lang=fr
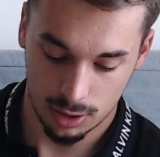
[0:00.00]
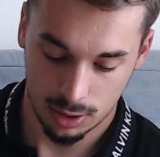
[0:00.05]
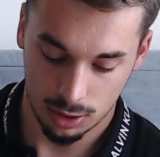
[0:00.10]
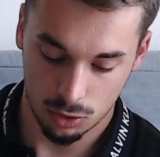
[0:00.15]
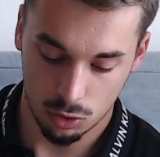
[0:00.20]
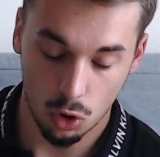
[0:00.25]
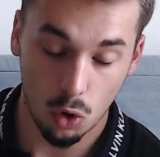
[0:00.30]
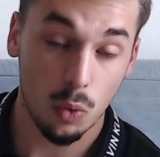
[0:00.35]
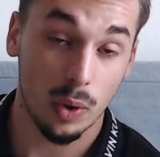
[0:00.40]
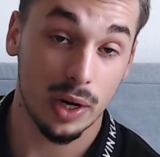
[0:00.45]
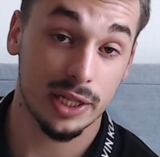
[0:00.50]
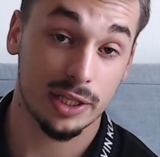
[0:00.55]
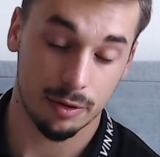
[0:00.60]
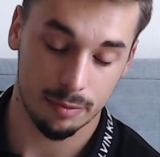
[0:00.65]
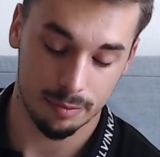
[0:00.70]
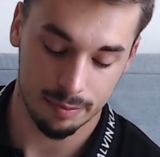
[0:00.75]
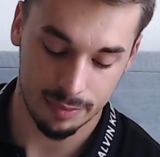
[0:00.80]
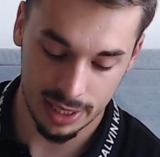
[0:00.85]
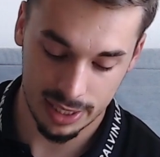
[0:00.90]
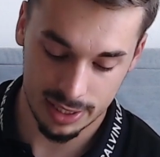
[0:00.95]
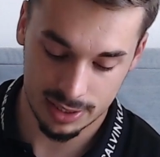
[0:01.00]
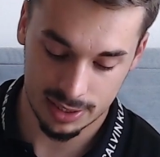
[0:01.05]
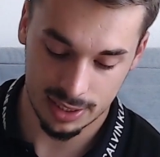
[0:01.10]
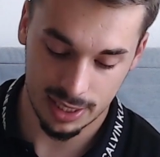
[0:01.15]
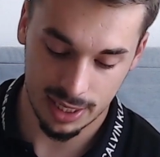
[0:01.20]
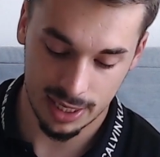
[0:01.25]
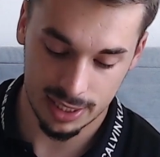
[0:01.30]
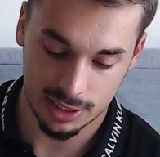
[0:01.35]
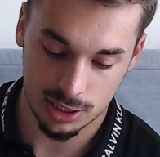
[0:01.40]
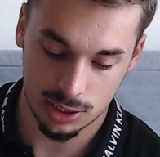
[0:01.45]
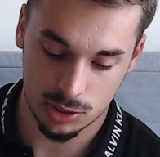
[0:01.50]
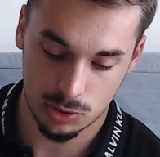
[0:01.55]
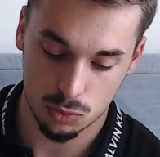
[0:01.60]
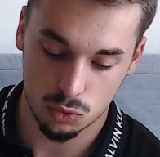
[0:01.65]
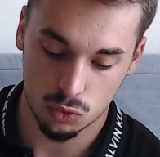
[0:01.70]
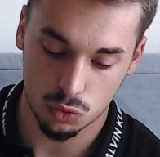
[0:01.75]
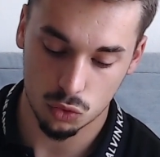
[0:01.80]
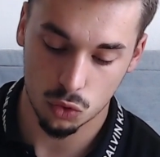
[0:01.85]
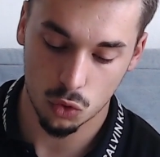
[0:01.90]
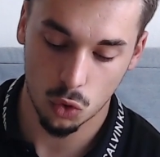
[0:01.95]
Le wallet Coinbase est issu
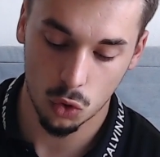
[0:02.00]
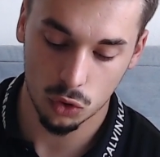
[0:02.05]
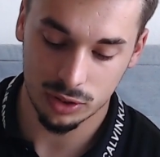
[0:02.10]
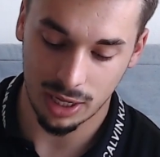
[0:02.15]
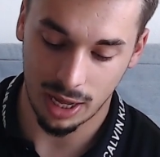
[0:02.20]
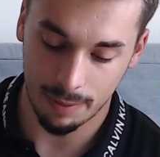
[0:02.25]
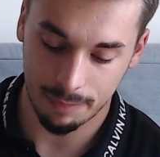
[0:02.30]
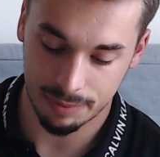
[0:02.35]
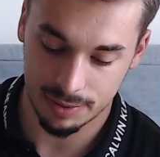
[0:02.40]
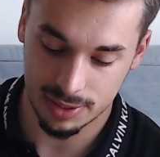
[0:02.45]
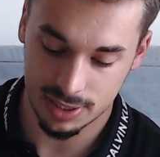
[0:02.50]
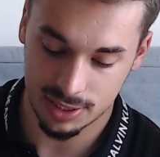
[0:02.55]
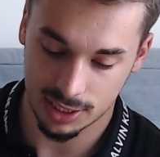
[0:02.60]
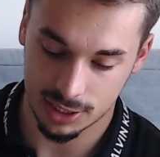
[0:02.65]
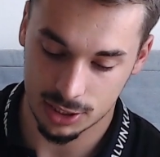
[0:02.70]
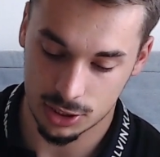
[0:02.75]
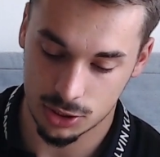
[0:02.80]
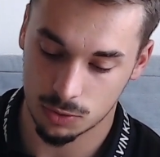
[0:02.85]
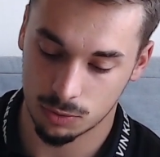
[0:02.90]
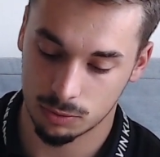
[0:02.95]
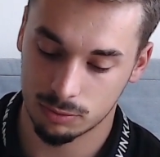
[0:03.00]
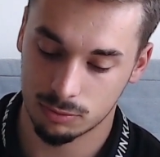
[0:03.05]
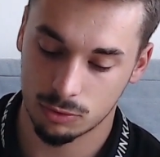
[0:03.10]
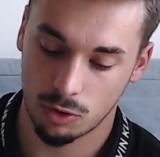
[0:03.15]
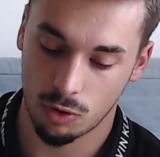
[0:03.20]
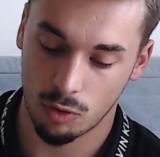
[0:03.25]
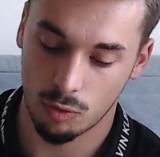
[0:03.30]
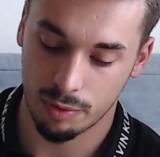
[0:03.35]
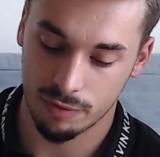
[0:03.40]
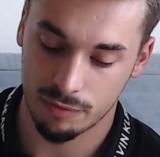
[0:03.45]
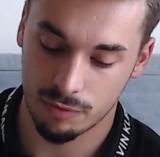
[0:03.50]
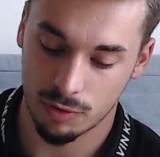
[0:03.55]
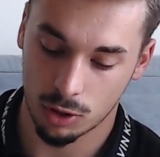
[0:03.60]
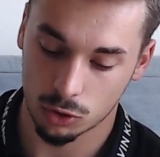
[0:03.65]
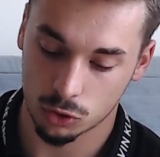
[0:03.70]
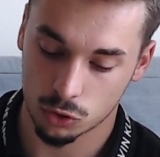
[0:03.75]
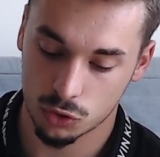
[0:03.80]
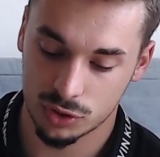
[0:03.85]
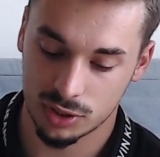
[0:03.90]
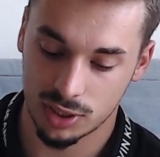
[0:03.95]
d'une autre application que vous pouvez voir
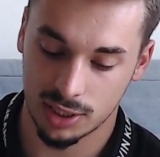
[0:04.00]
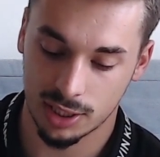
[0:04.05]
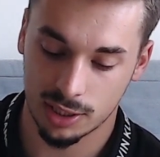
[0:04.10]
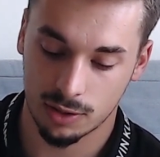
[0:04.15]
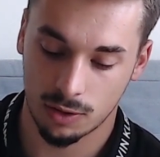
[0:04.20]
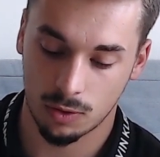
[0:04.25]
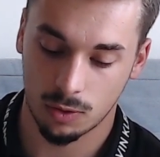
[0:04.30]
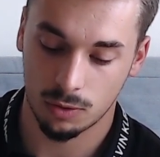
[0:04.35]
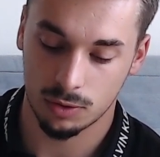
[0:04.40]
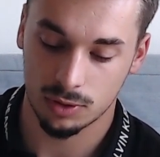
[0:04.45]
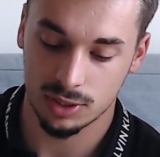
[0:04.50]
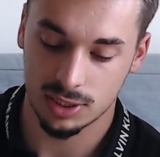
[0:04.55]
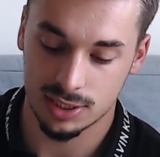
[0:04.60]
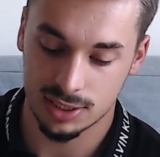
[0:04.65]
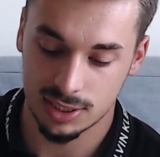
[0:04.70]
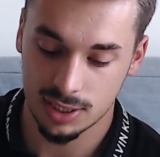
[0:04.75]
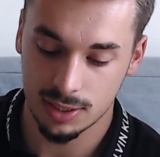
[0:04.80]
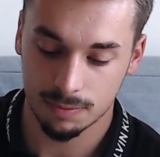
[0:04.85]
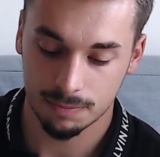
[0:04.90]
juste à l'écran ici.